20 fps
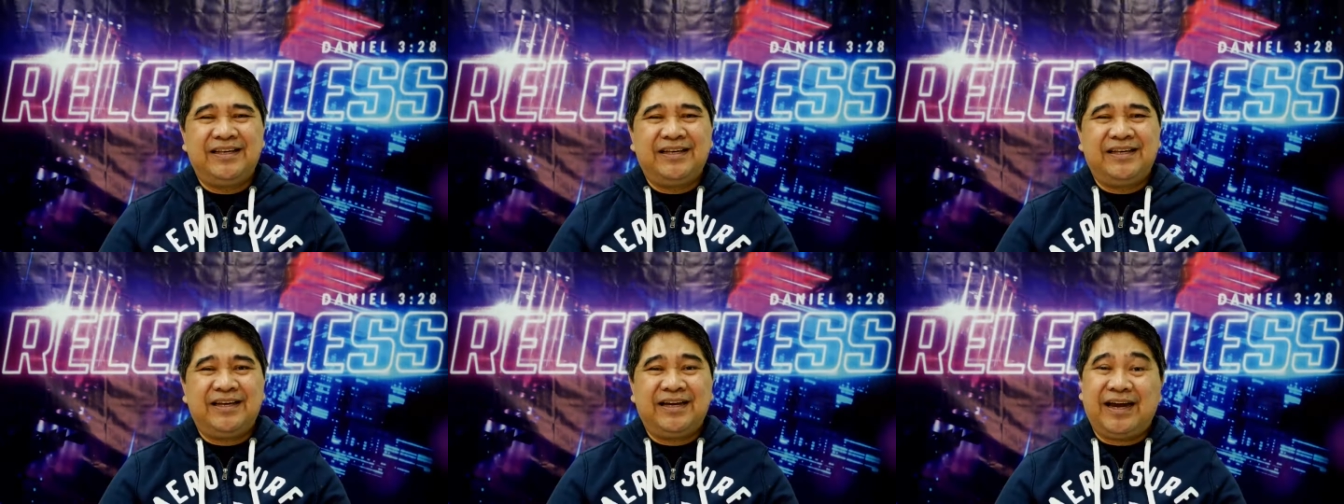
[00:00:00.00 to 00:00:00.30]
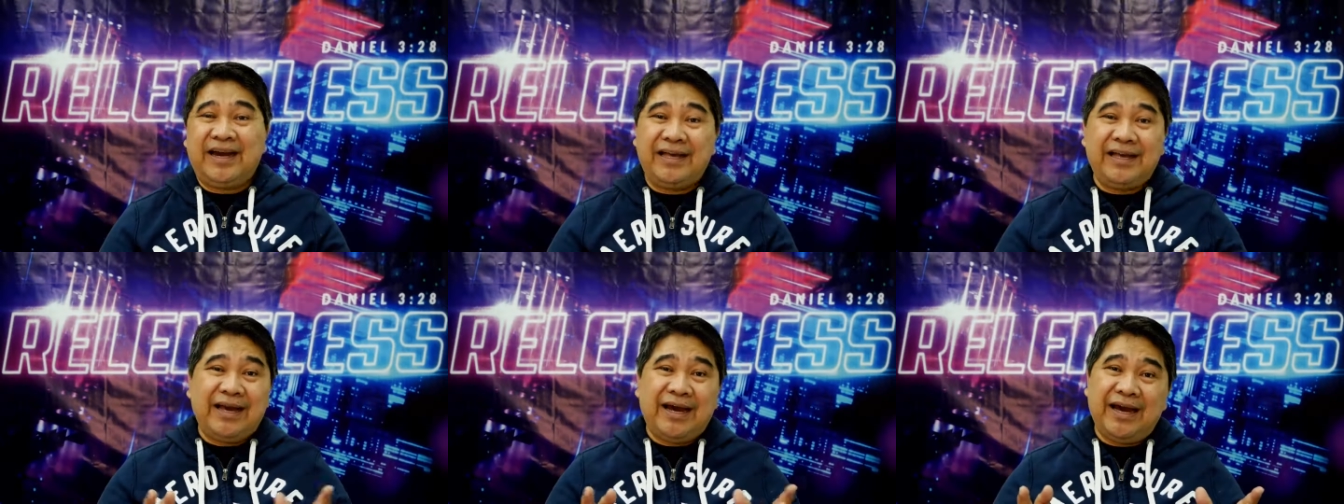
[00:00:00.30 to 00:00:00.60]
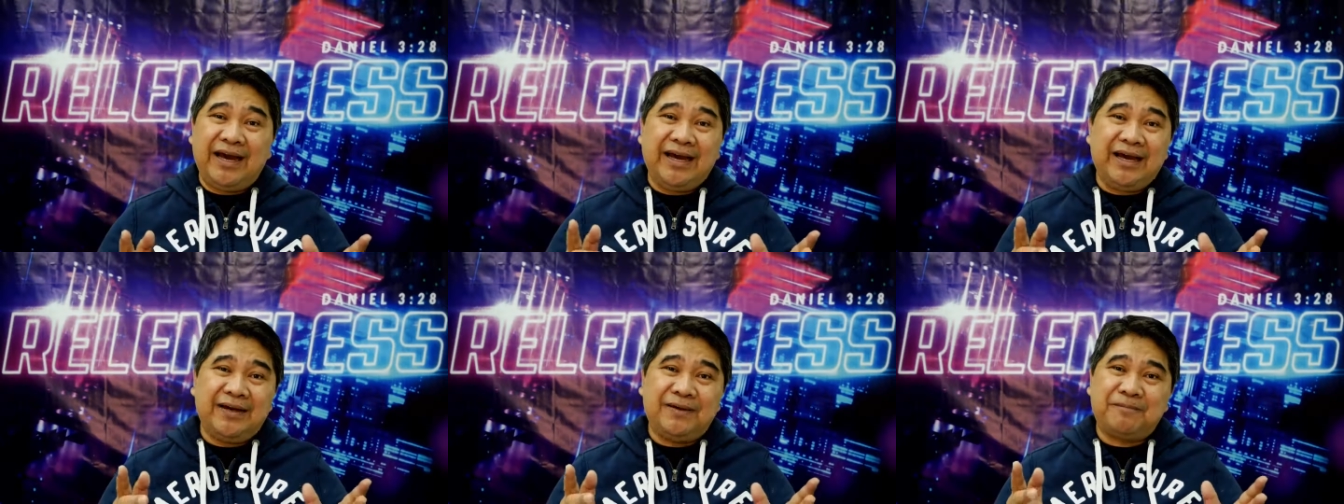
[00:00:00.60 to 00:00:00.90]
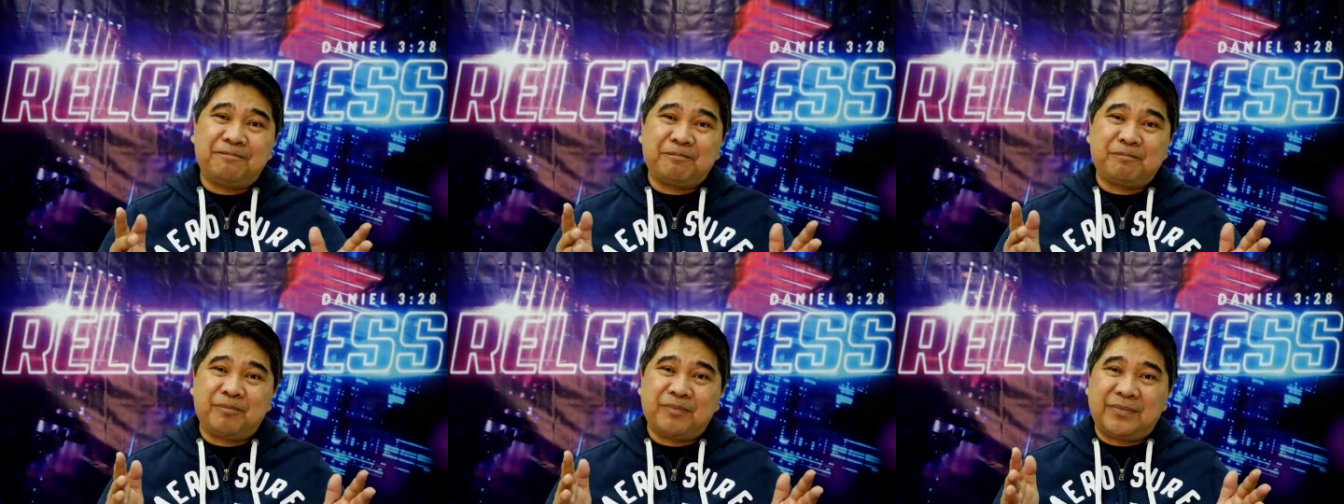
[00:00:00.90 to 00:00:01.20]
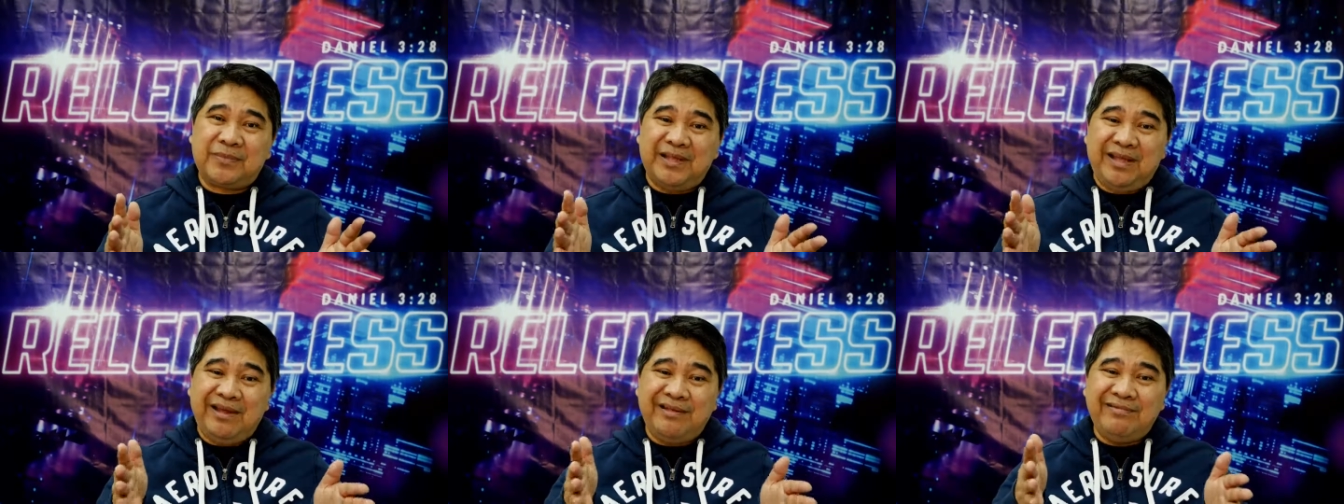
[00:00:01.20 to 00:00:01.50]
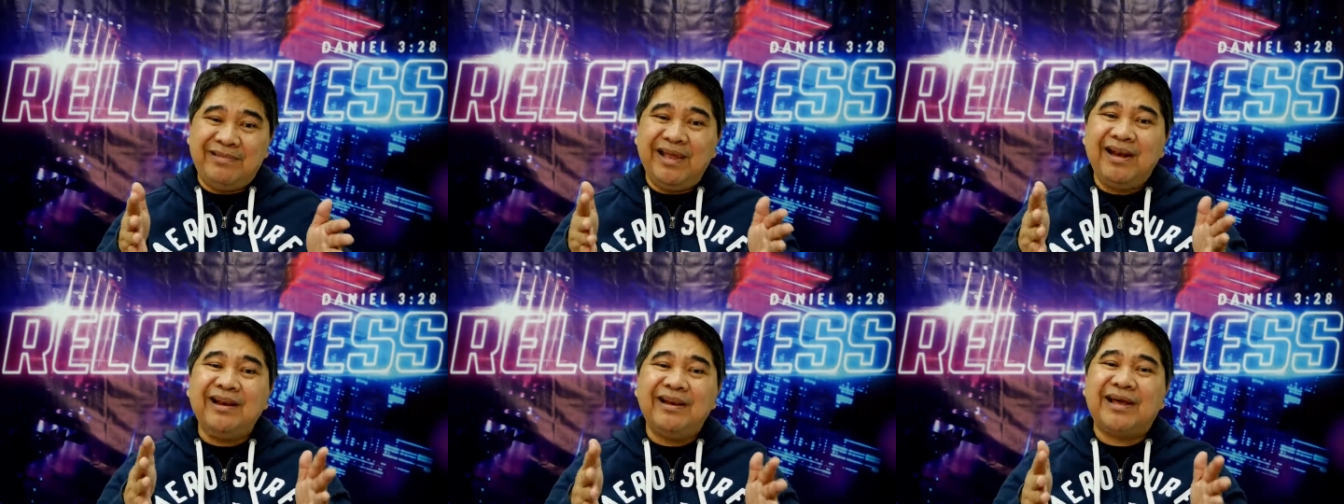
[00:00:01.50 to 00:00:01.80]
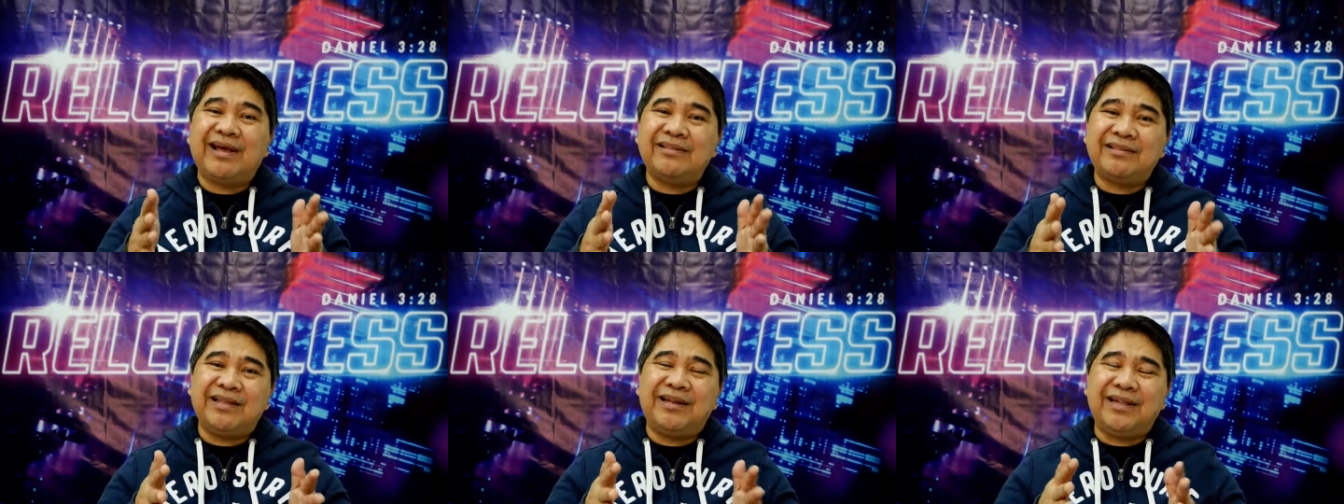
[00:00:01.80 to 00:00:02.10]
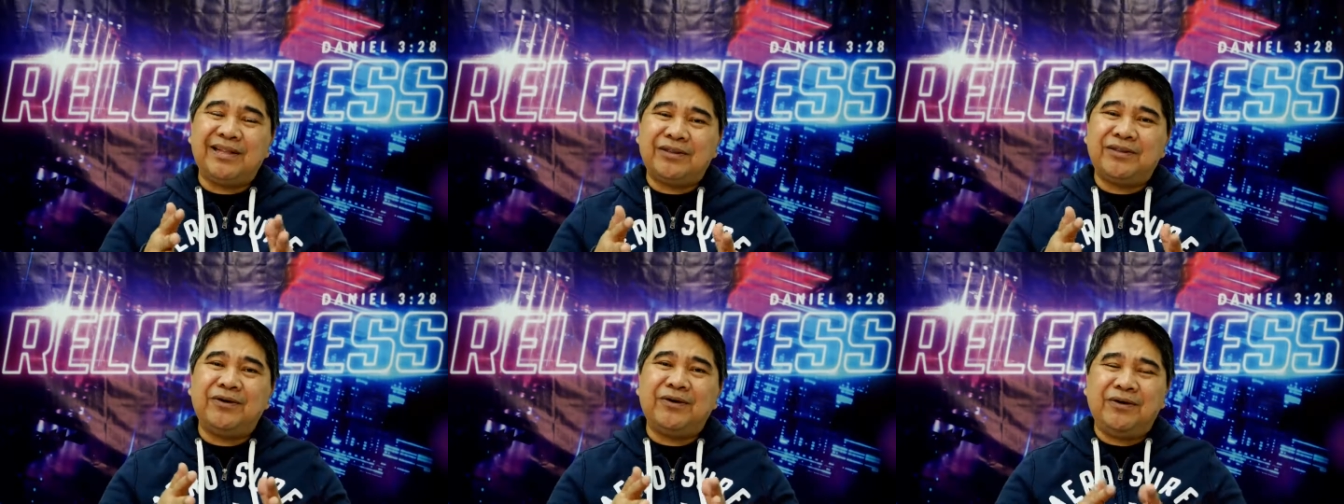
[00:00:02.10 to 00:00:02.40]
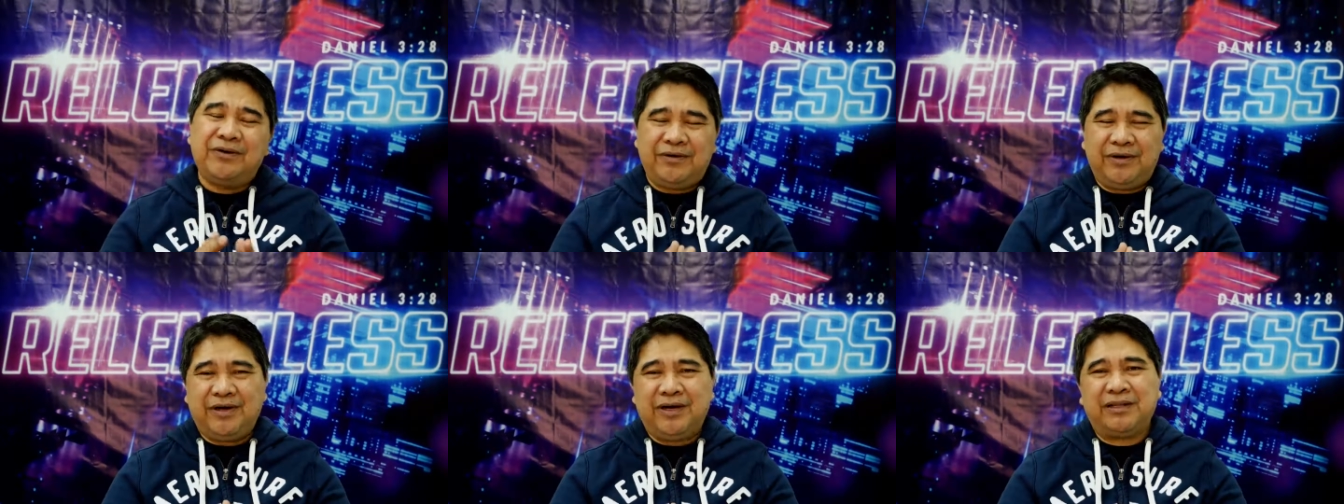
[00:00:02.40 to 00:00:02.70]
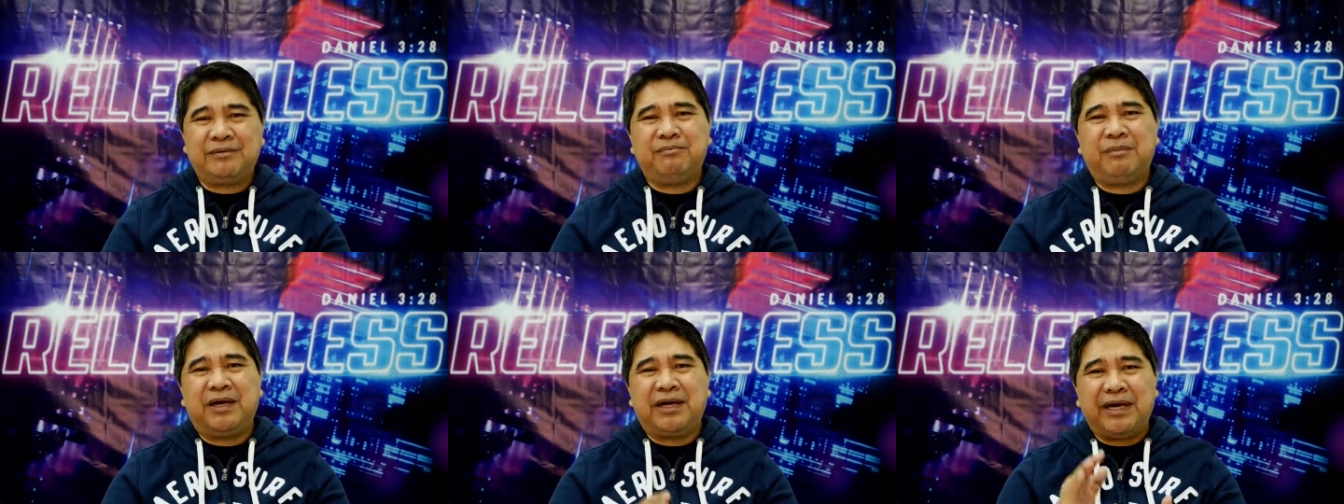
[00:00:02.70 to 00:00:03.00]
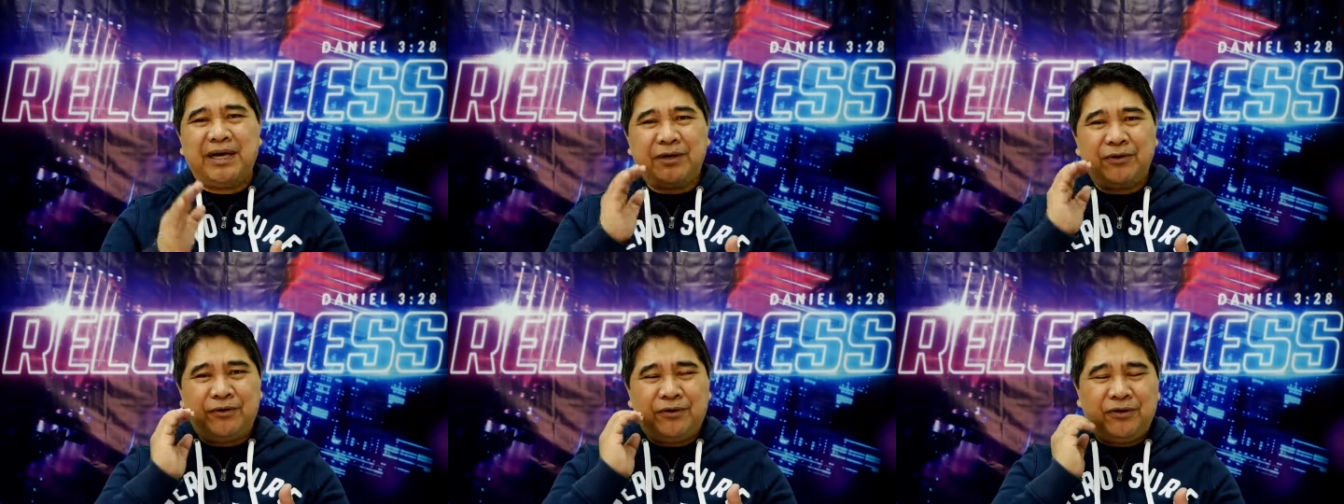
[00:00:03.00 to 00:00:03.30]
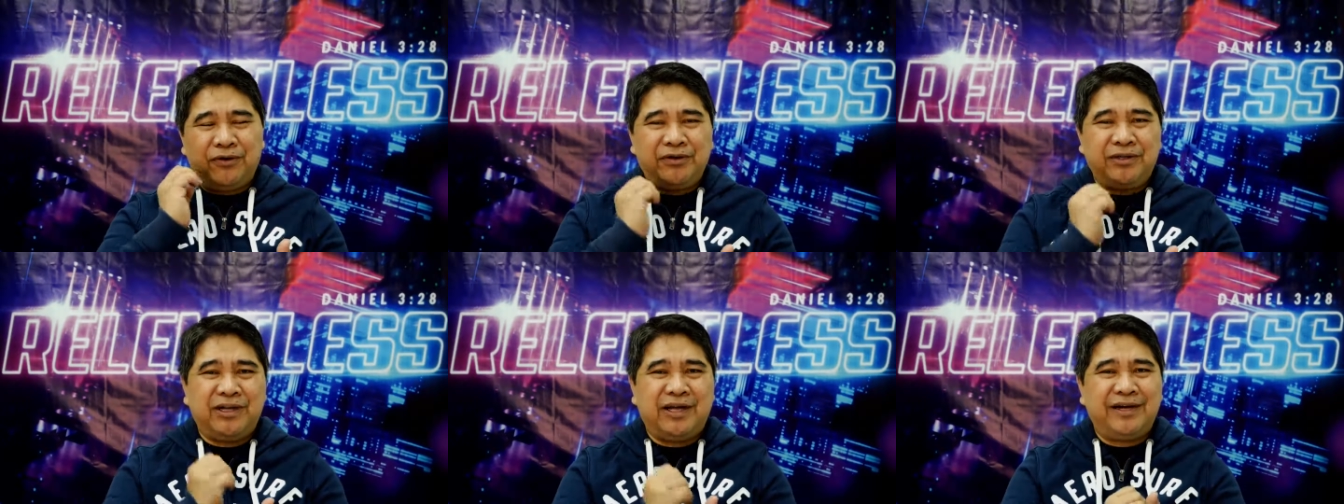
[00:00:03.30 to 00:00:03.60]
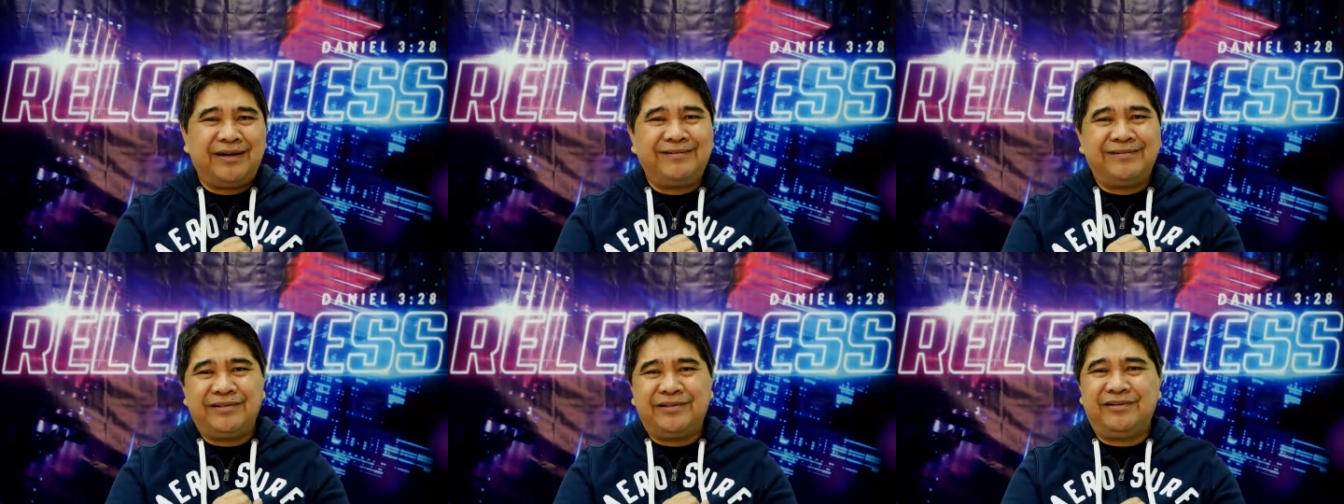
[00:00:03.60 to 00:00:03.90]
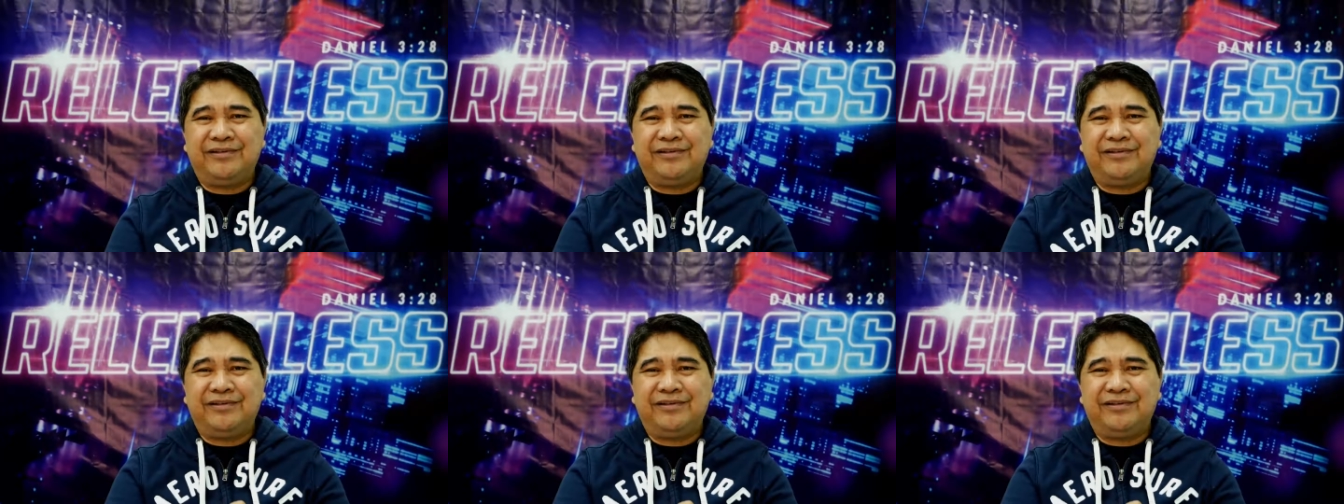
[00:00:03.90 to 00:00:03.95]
Kaya i-deal natin ito at magkaroon ng